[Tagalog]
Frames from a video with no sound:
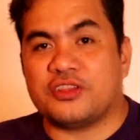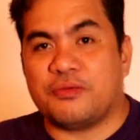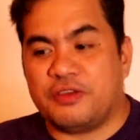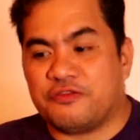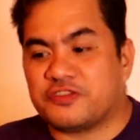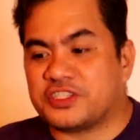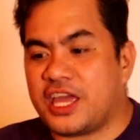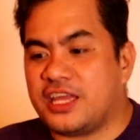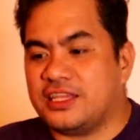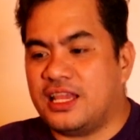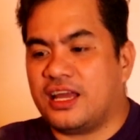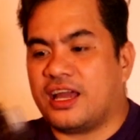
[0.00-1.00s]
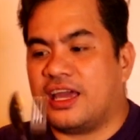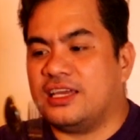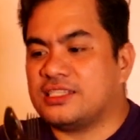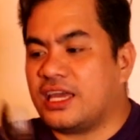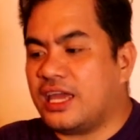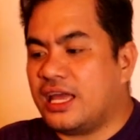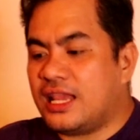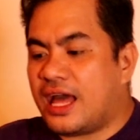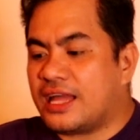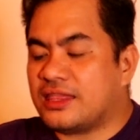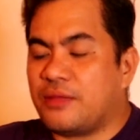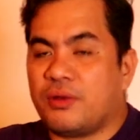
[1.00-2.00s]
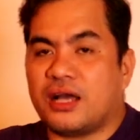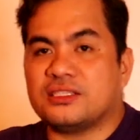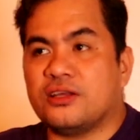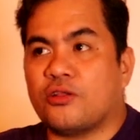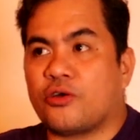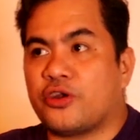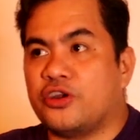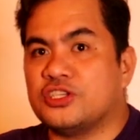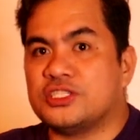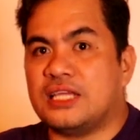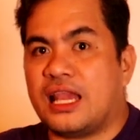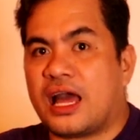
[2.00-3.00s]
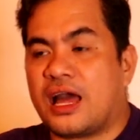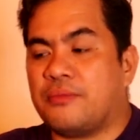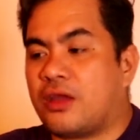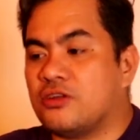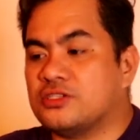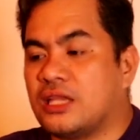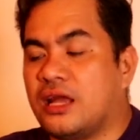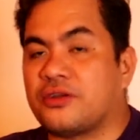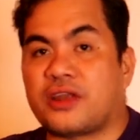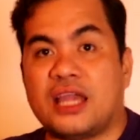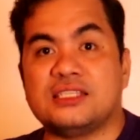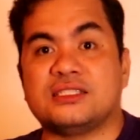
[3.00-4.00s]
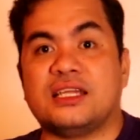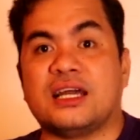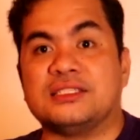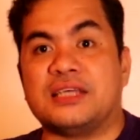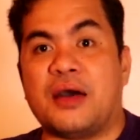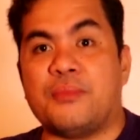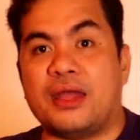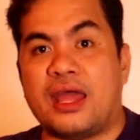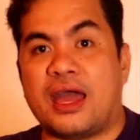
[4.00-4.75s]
on the beef steak nila, guys. Again, lahat ng mga single orders nila, meron silang rice na nakasama